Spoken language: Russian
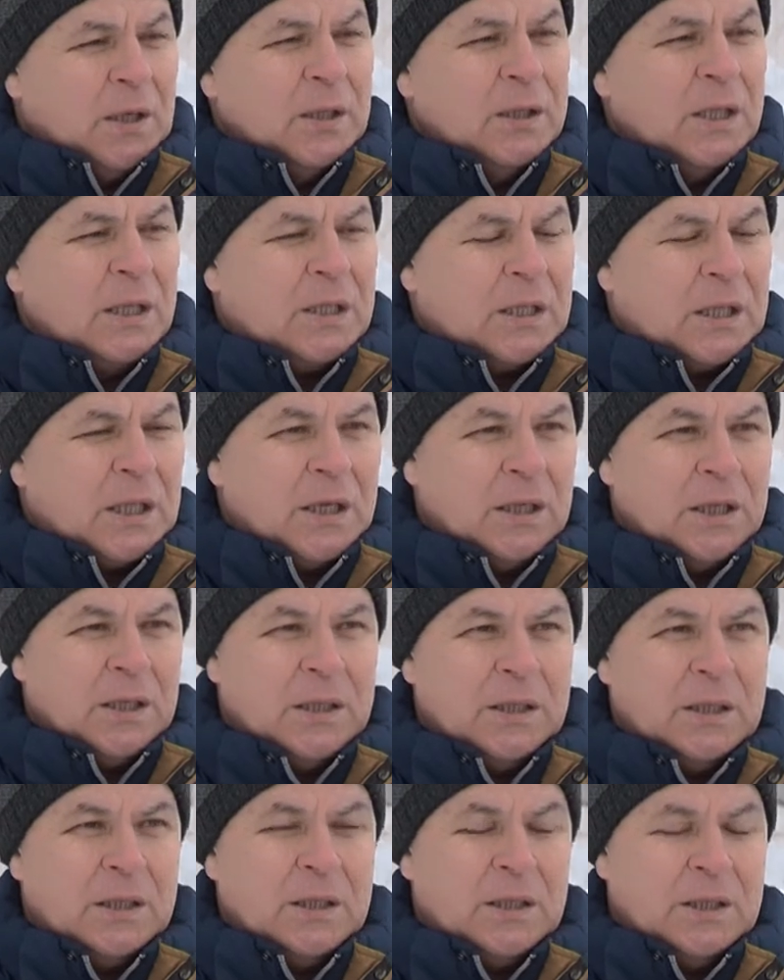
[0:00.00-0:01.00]
на над,
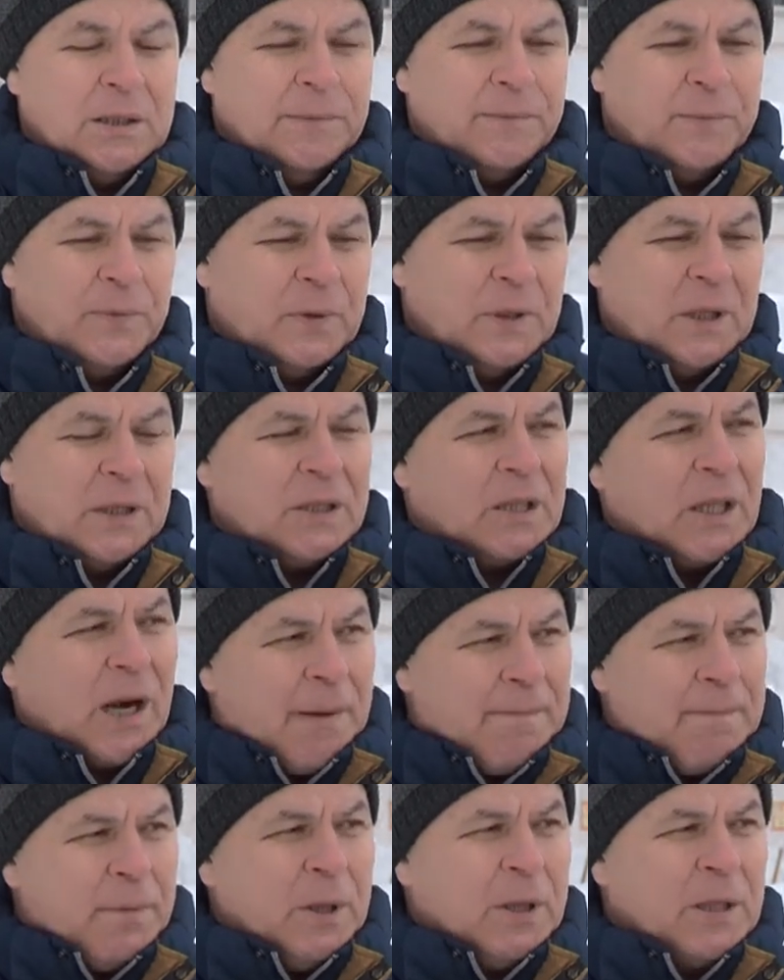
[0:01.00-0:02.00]
э, над
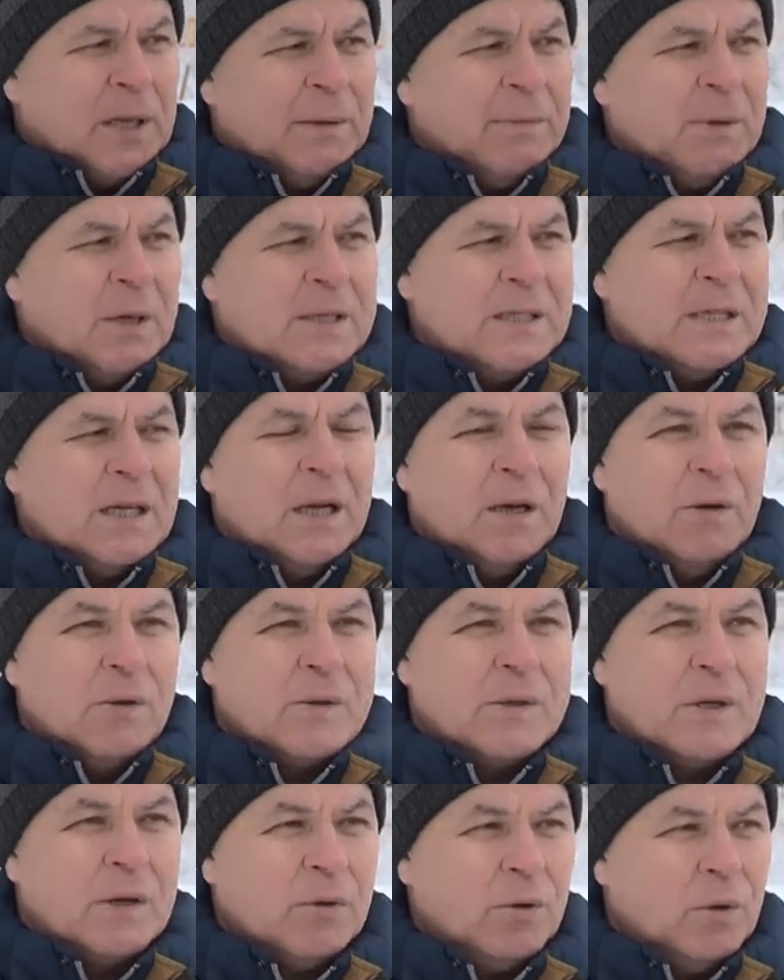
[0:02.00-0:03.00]
тропинками, где
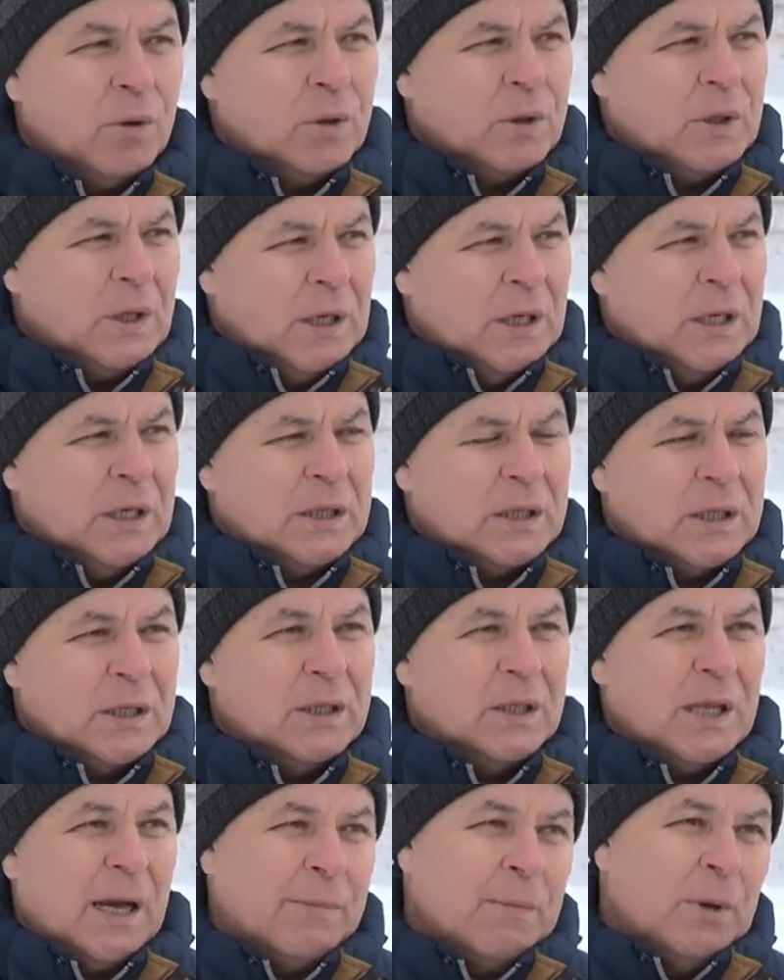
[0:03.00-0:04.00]
люди ходят, или
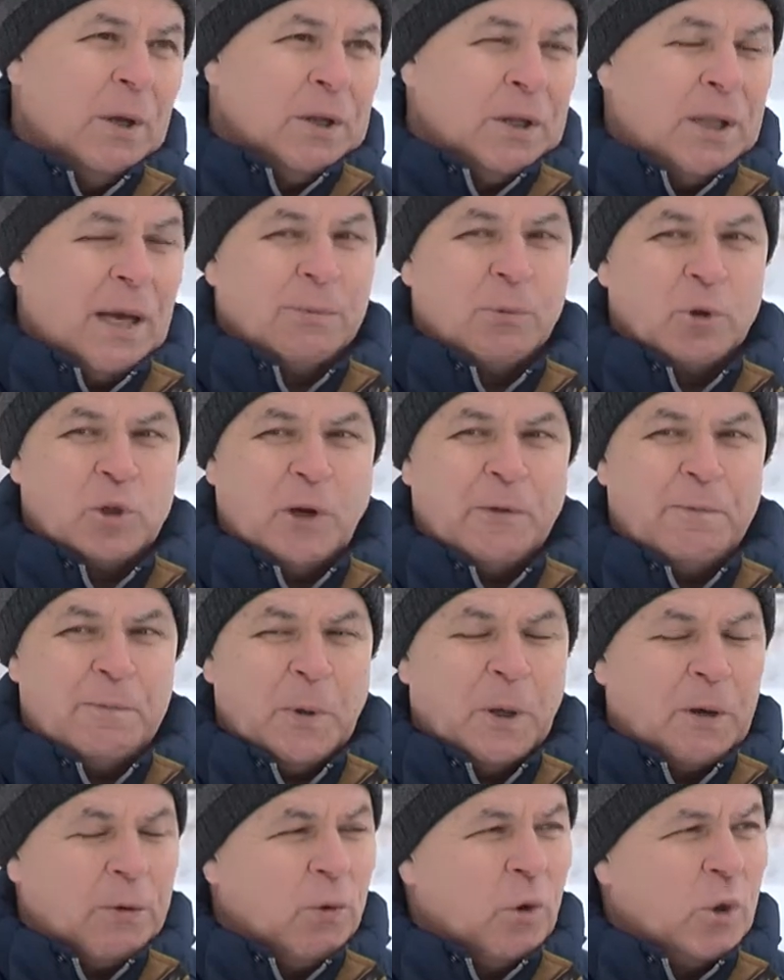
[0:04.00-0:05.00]
это. Там, там уже в
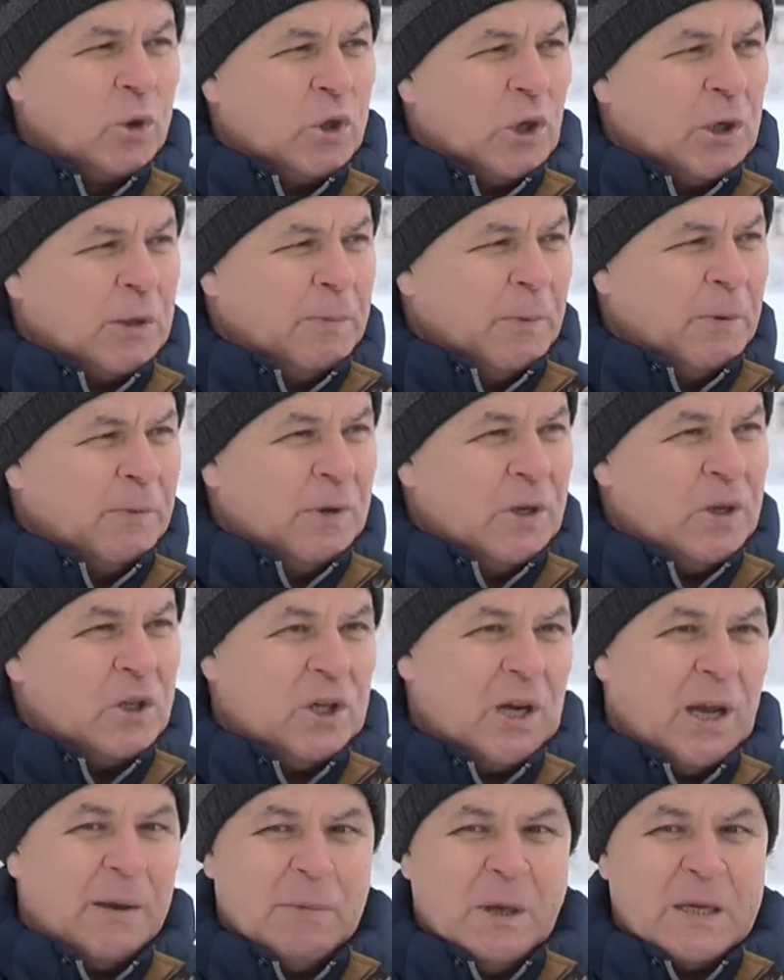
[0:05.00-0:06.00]
первую очередь мы
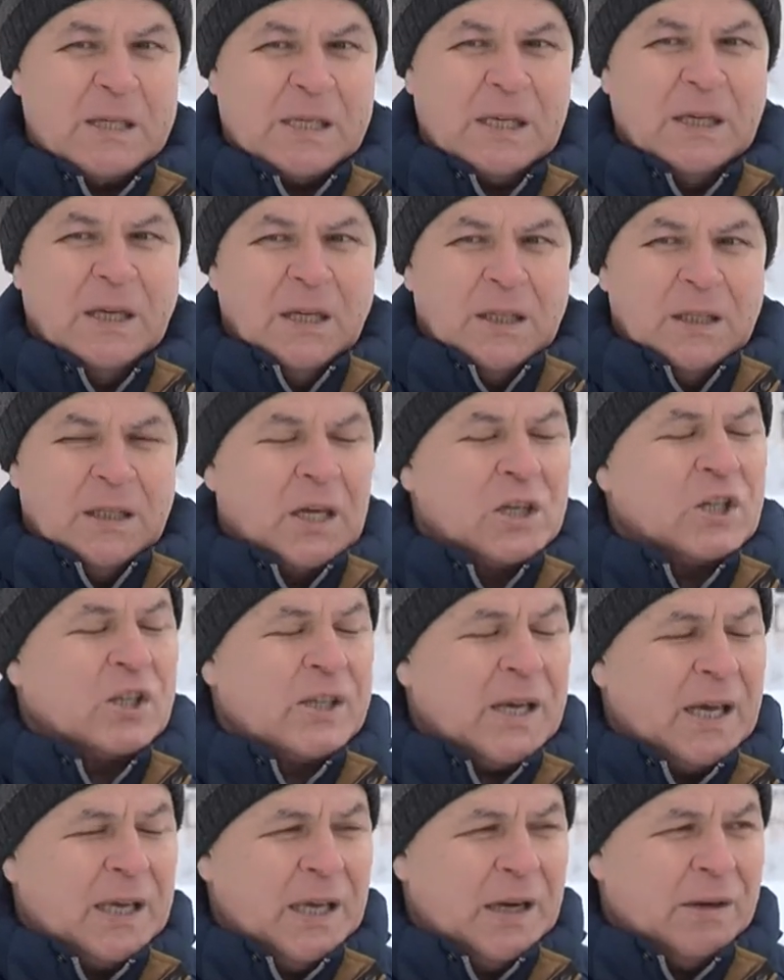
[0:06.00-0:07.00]
выезжаем, если даже
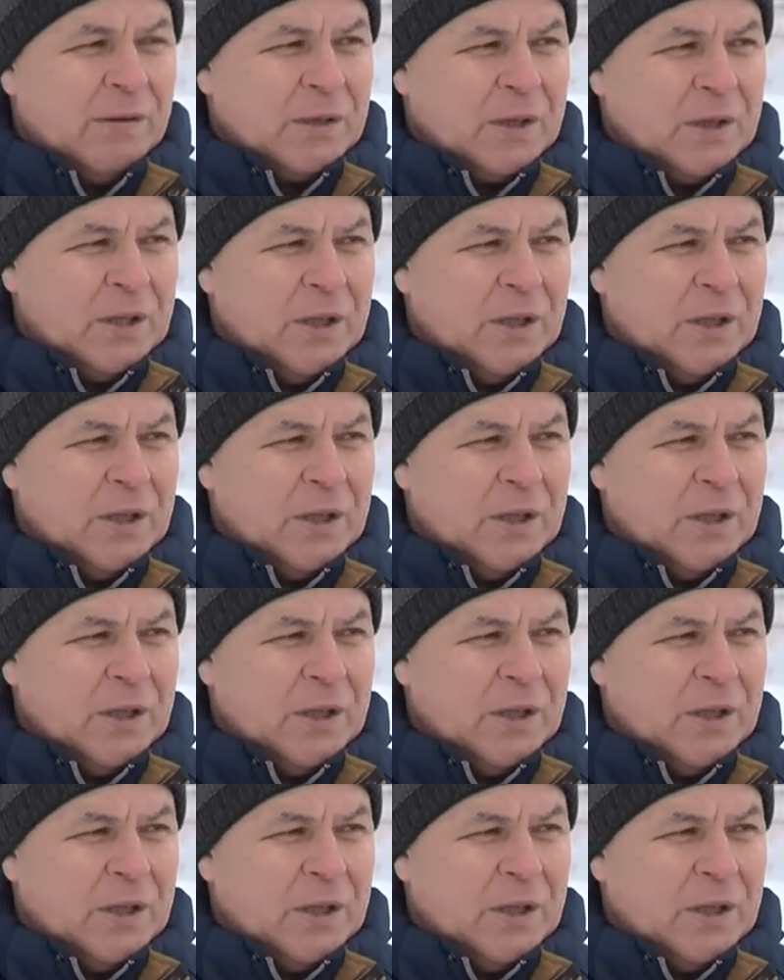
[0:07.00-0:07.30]
заявок